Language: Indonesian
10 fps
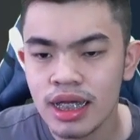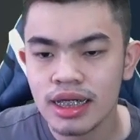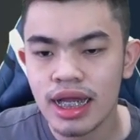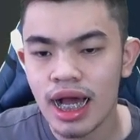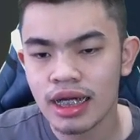
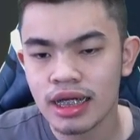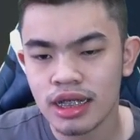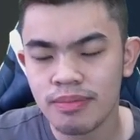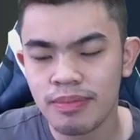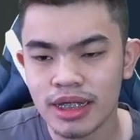Dan
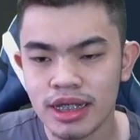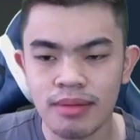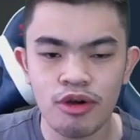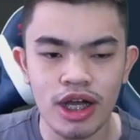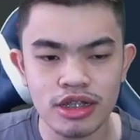ibaratnya
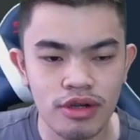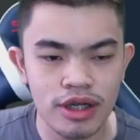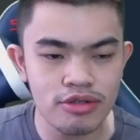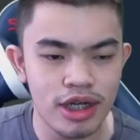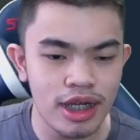Among Us 2
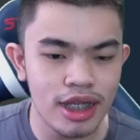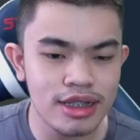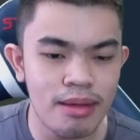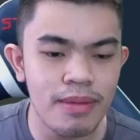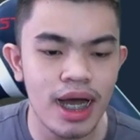itu adalah
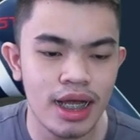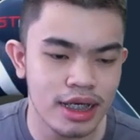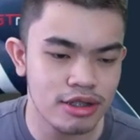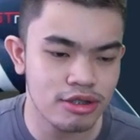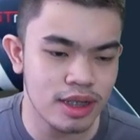tambahan
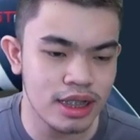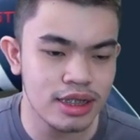ya teman-teman ya.